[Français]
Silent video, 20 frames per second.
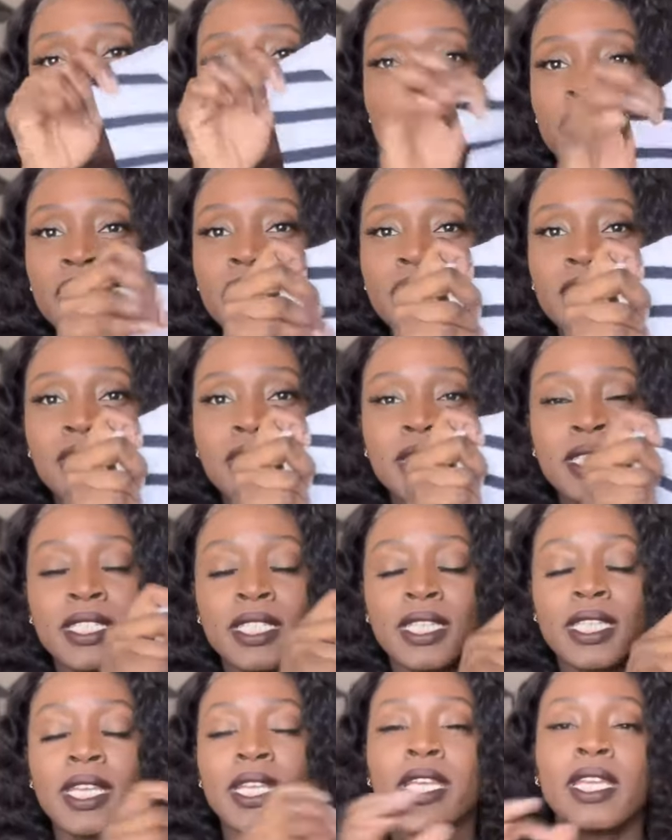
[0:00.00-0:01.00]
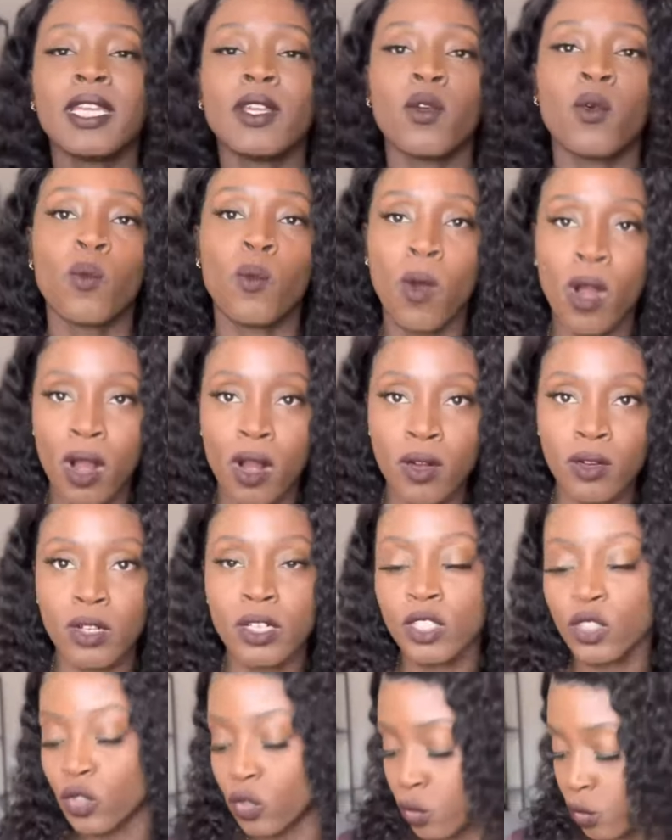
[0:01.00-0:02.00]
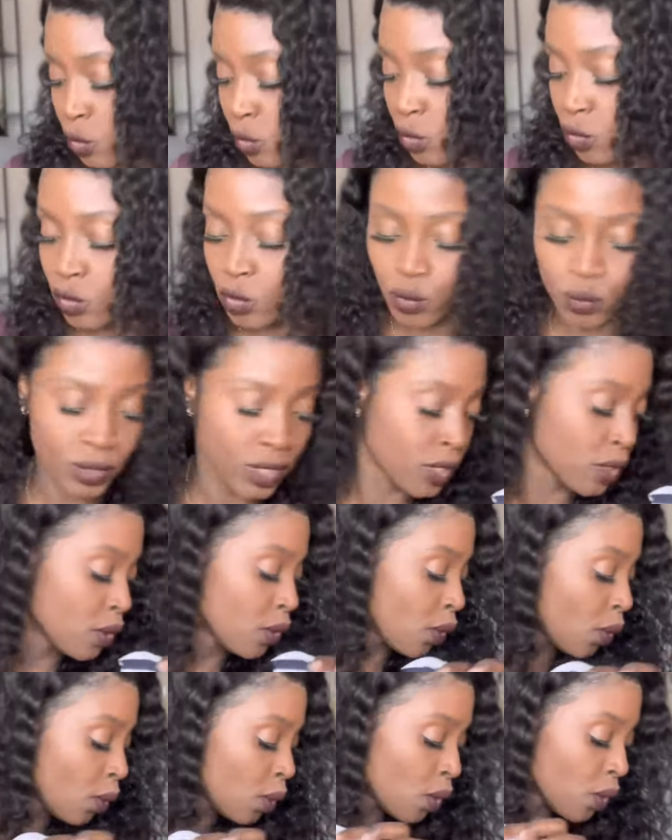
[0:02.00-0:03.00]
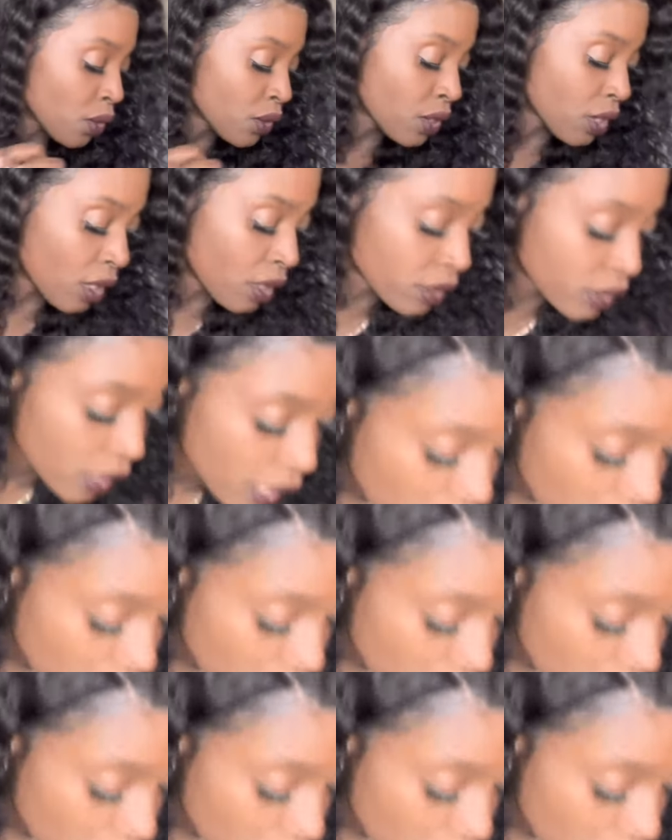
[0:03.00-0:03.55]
Je l'ai essayé et wow, je suis trop contente.